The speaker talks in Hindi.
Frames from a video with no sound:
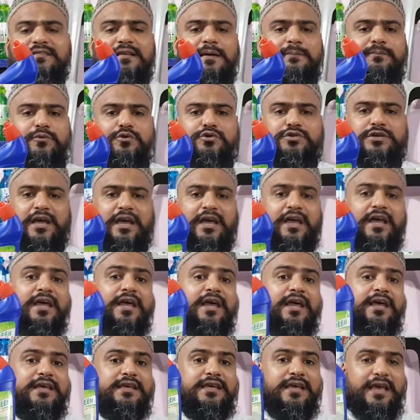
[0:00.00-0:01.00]
सब कुछ है
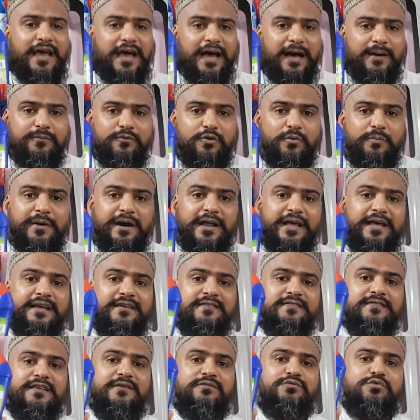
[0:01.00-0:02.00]
ये आपको पड़ेगी
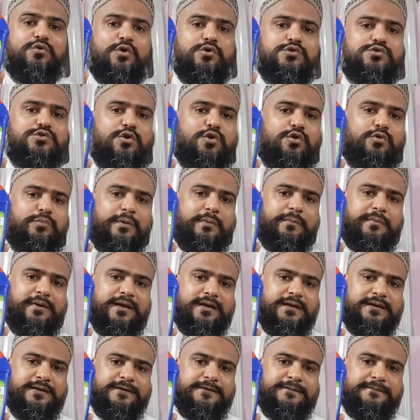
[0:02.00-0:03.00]
सिर्फ दो सौ रुपये
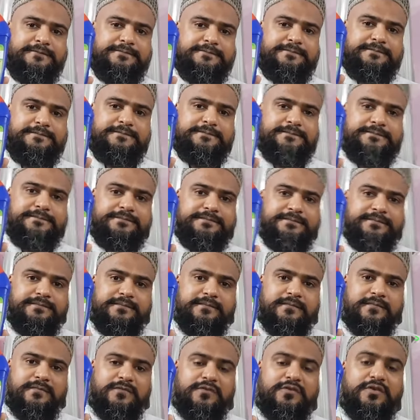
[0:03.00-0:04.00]
सिर्फ दो सौ में
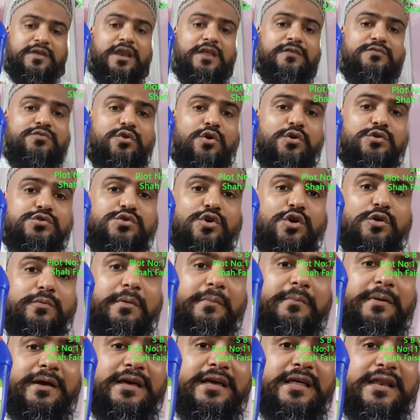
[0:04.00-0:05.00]
सिर्फ दो सौ रुपये
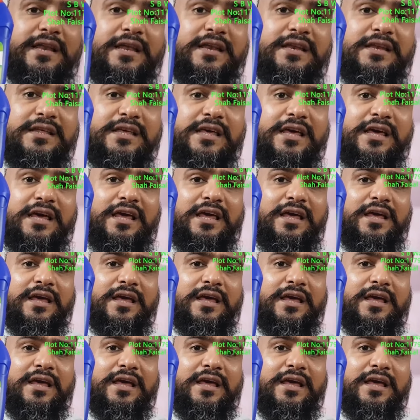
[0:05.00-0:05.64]
में ग्रीन की